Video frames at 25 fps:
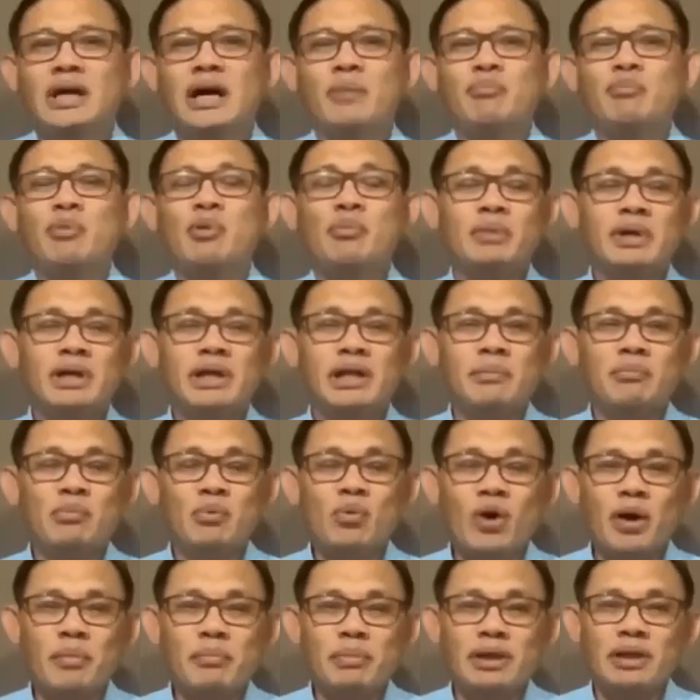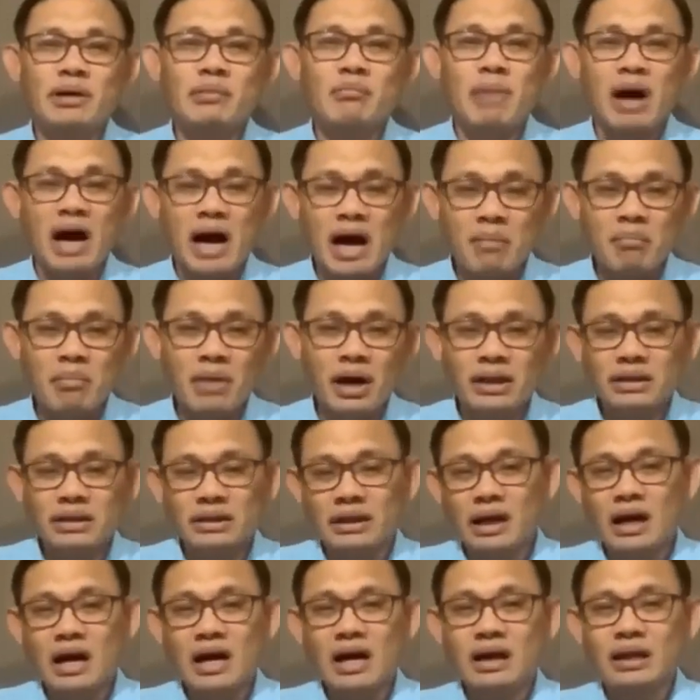na pumila po kami ng mahaba
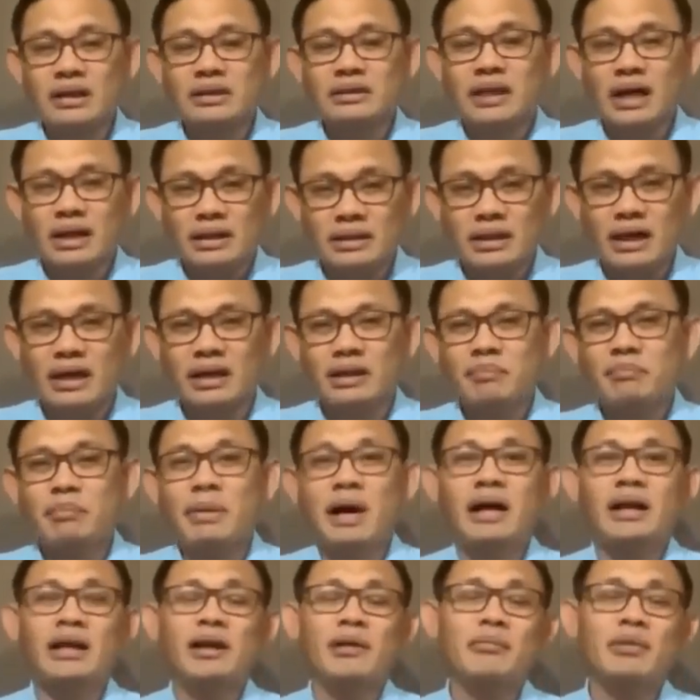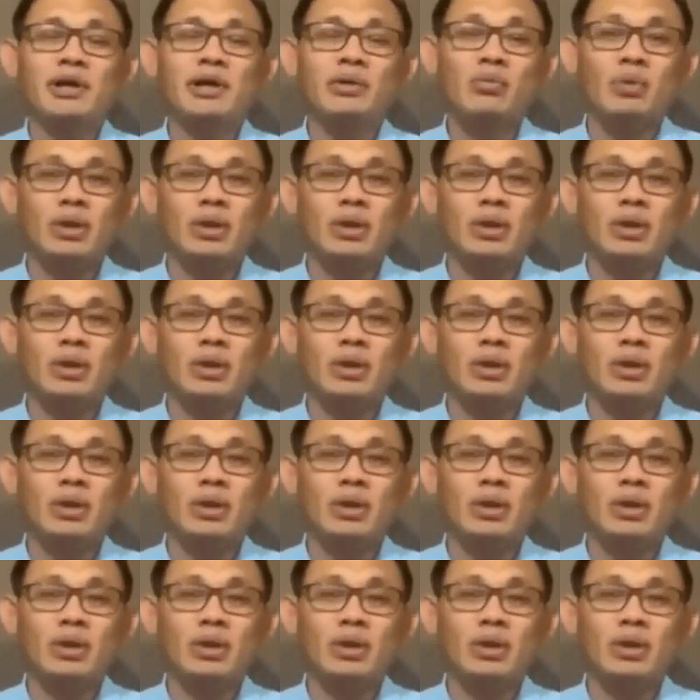ng aking nanay para